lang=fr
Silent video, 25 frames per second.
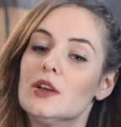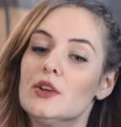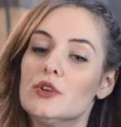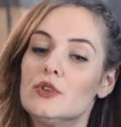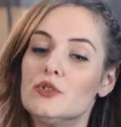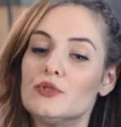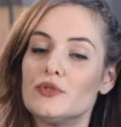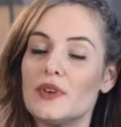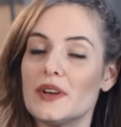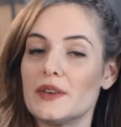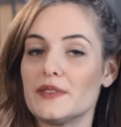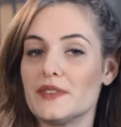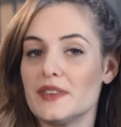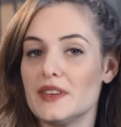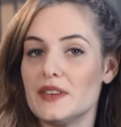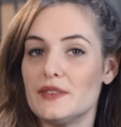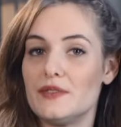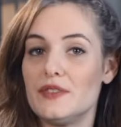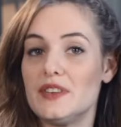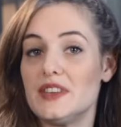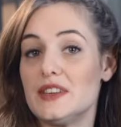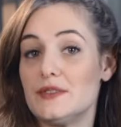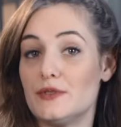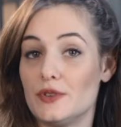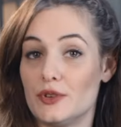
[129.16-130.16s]
Une fois que vous avez
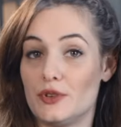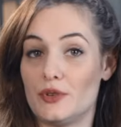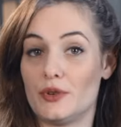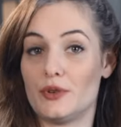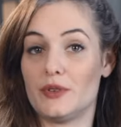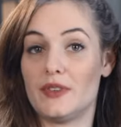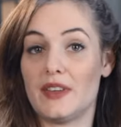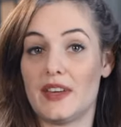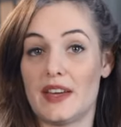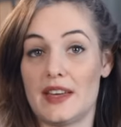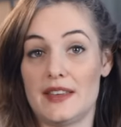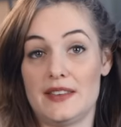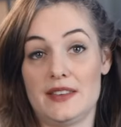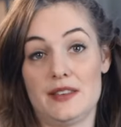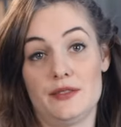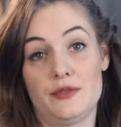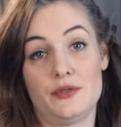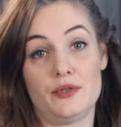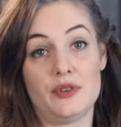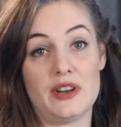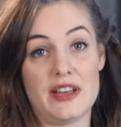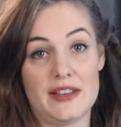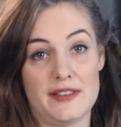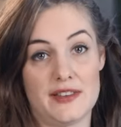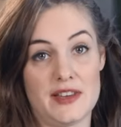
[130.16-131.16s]
fini votre tresse, il
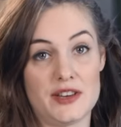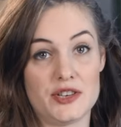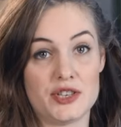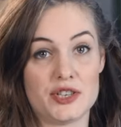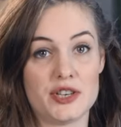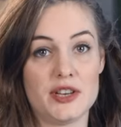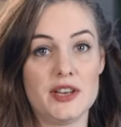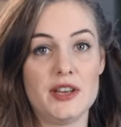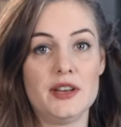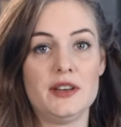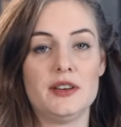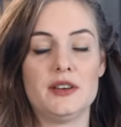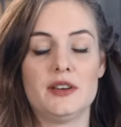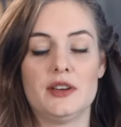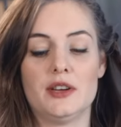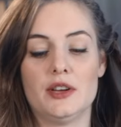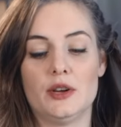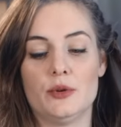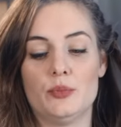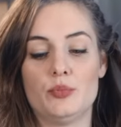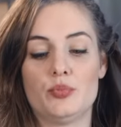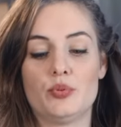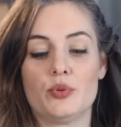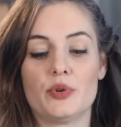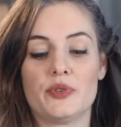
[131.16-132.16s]
faut l'attacher.
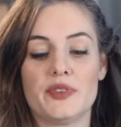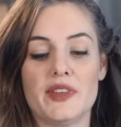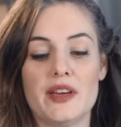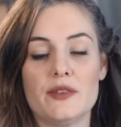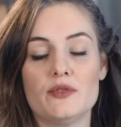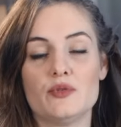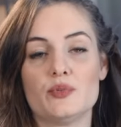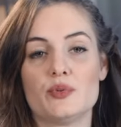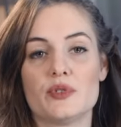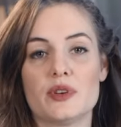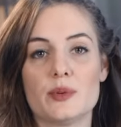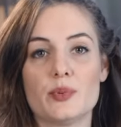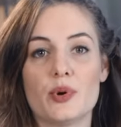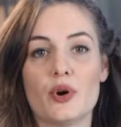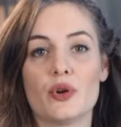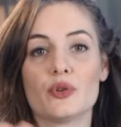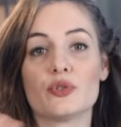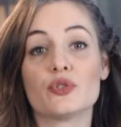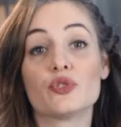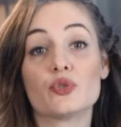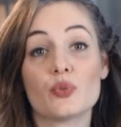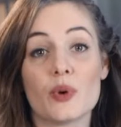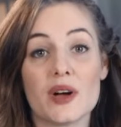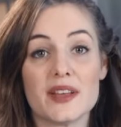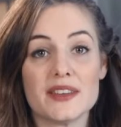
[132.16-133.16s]
Pour ça, vous pouvez prendre
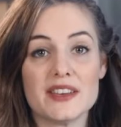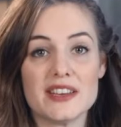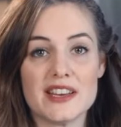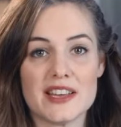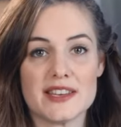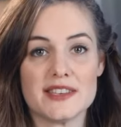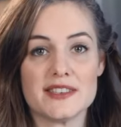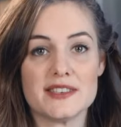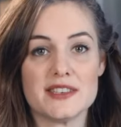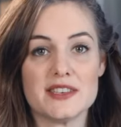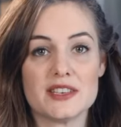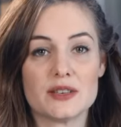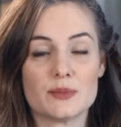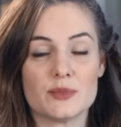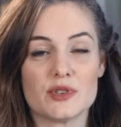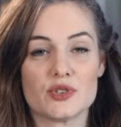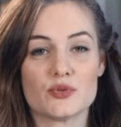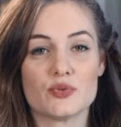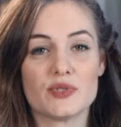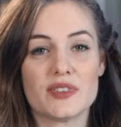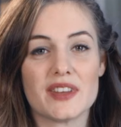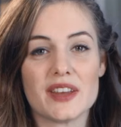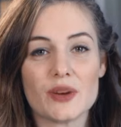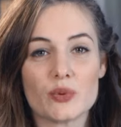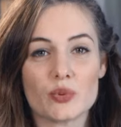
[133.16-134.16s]
soit un élastique, mais je
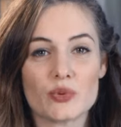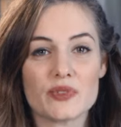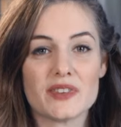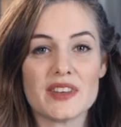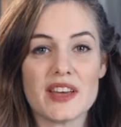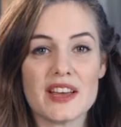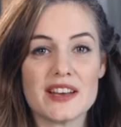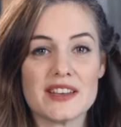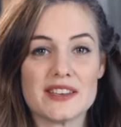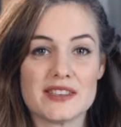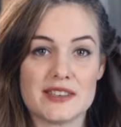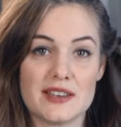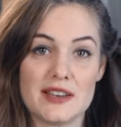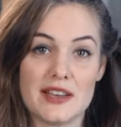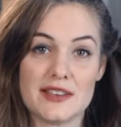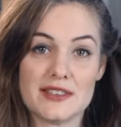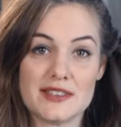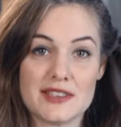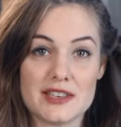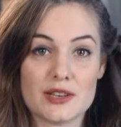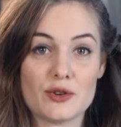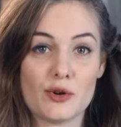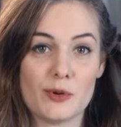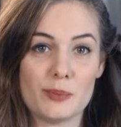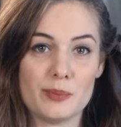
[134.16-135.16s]
vous déconseille les
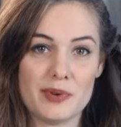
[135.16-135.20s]
élastiques en